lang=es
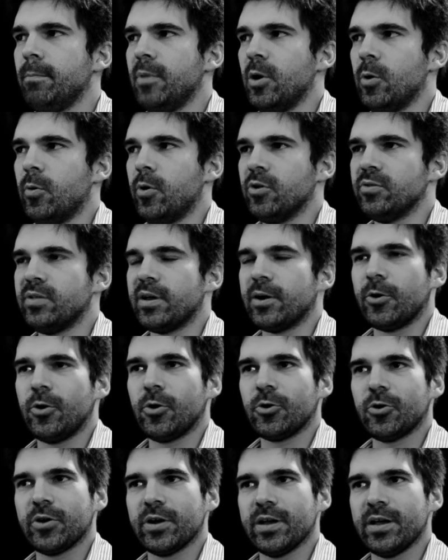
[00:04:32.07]
Pero bueno, te
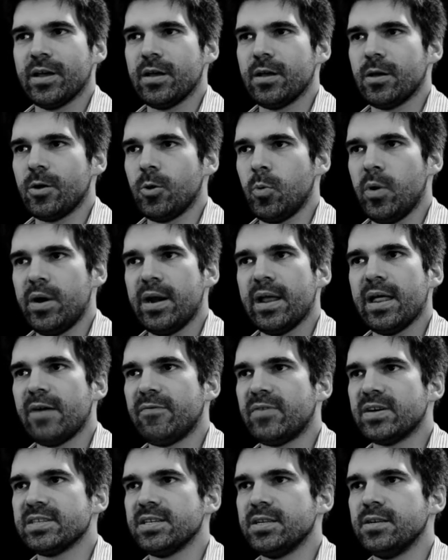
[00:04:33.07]
reconozco que no es
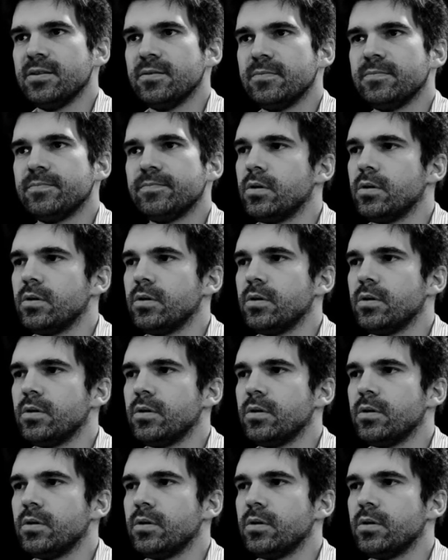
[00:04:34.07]
nada fácil.